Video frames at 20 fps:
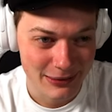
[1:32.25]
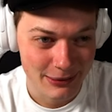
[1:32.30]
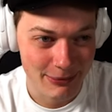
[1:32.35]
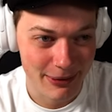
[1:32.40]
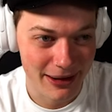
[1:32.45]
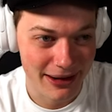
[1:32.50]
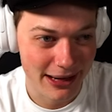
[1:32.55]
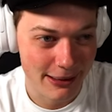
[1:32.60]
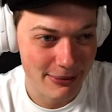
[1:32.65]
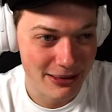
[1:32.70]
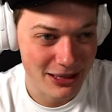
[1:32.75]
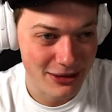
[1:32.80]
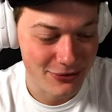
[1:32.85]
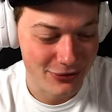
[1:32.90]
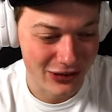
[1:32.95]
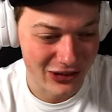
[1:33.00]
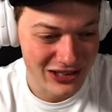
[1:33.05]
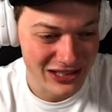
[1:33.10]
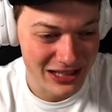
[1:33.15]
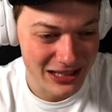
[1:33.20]
mit meiner damaligen
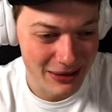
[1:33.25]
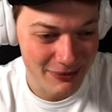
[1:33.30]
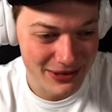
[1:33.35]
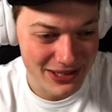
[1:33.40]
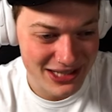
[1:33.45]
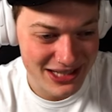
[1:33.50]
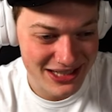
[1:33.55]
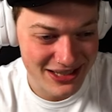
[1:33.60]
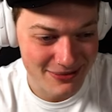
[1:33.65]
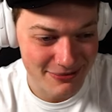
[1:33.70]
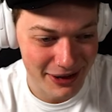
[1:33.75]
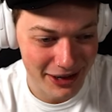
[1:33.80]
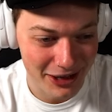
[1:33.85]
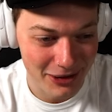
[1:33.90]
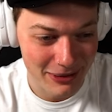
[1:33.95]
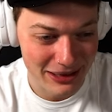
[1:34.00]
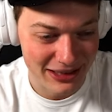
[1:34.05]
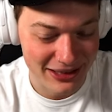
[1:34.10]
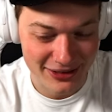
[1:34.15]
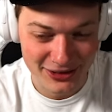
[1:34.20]
Freundin, habe ich äh,
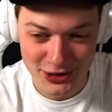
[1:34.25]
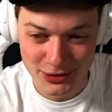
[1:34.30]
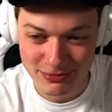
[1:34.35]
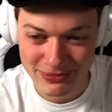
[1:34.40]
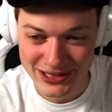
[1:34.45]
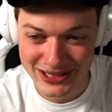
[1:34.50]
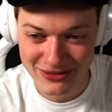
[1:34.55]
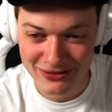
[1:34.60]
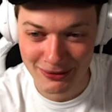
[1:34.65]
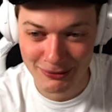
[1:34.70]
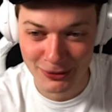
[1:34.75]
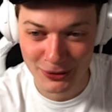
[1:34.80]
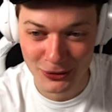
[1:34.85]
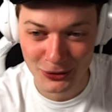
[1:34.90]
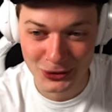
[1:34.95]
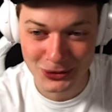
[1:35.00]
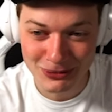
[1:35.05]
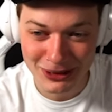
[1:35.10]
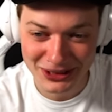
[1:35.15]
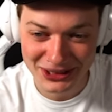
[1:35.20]
Mario Maker gespielt. Wir haben uns
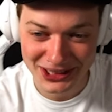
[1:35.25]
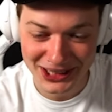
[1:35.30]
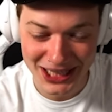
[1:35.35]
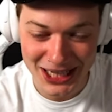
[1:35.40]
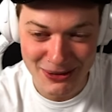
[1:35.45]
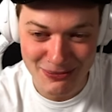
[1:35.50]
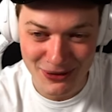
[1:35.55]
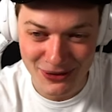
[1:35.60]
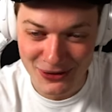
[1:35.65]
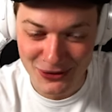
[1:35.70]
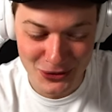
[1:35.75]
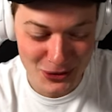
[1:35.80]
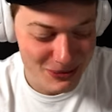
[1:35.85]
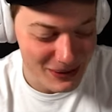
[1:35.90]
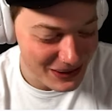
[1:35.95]
so übertrieben, wir sind so